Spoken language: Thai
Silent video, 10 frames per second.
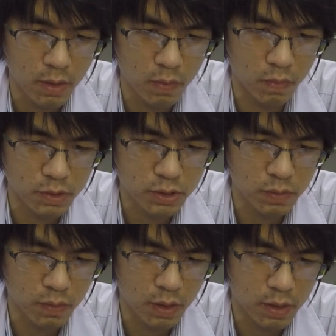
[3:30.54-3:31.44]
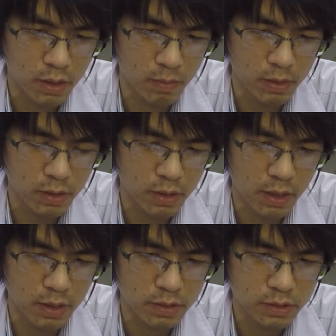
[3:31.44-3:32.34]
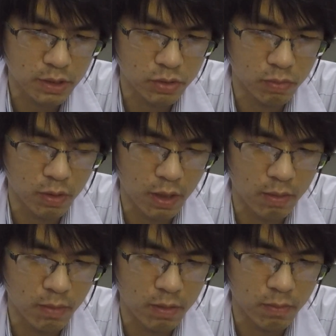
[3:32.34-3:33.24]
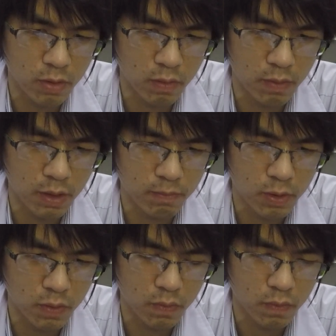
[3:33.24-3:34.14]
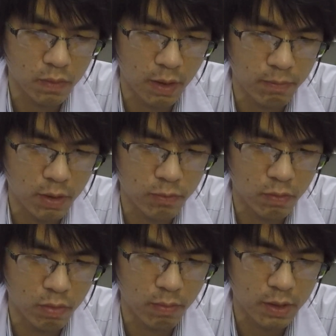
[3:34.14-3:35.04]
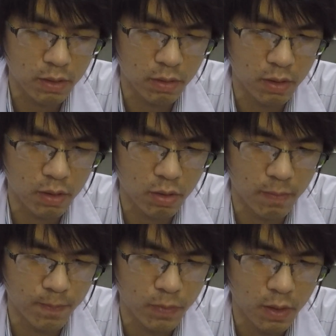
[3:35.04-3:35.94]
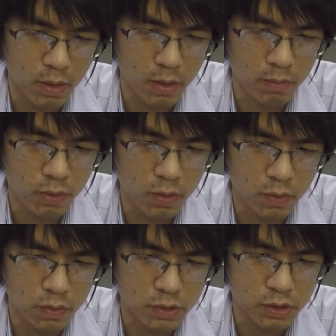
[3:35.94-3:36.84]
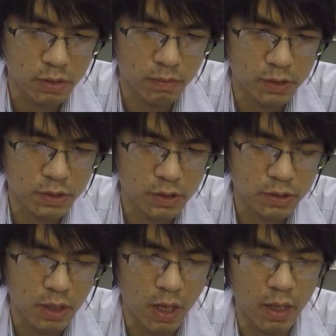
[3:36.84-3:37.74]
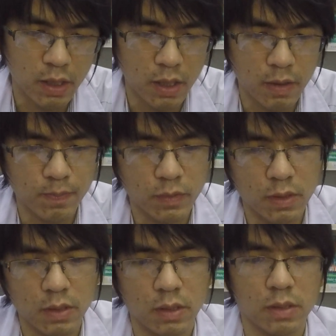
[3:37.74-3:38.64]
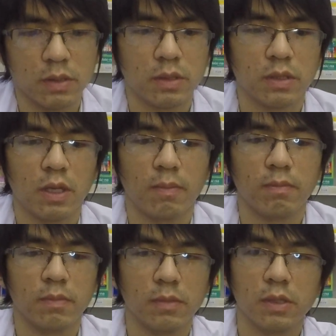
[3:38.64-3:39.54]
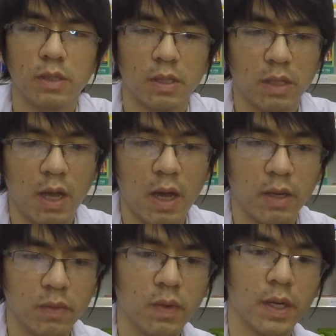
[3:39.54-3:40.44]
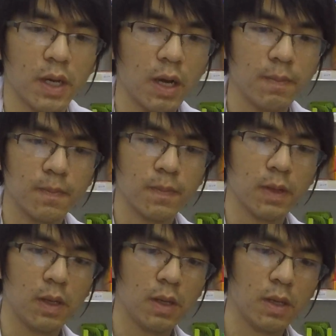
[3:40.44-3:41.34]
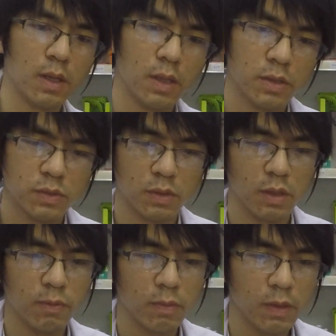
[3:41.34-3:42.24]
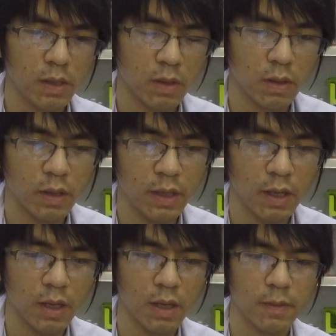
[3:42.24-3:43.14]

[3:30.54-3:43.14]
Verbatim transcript: หัวสิวนะฮะทำให้เกิดการสะสมของไขมันบริเวณผิว และเพิ่มจำนวนแบคทีเรียในต่อมพิโรซีบาเซียสได้นะเกิดจำเลือดได้ด้วยนะครับ ส่วนที่พบได้น้อยนะฮะ